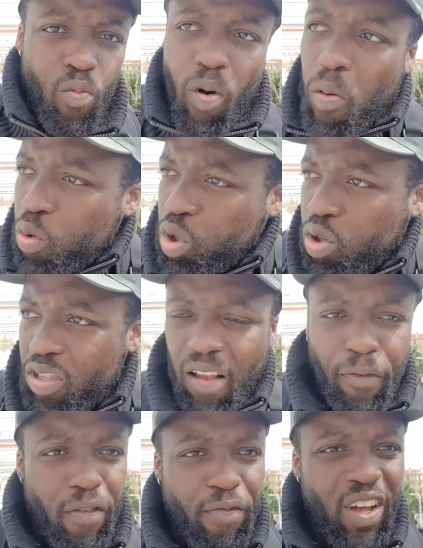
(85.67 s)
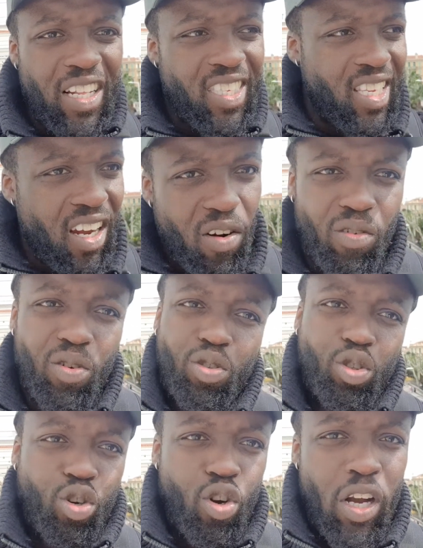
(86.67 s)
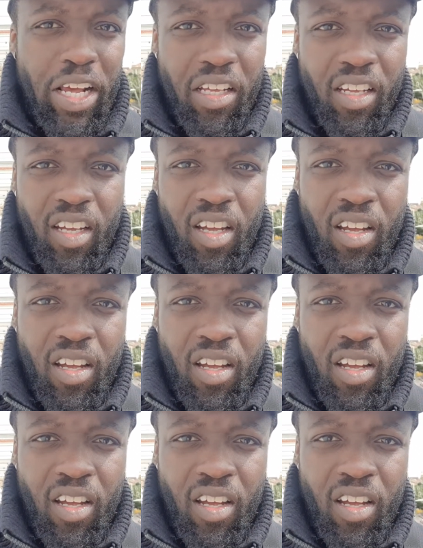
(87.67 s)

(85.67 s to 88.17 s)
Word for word: Moi, mon shoot, ça fait 25 ans que je l'ai.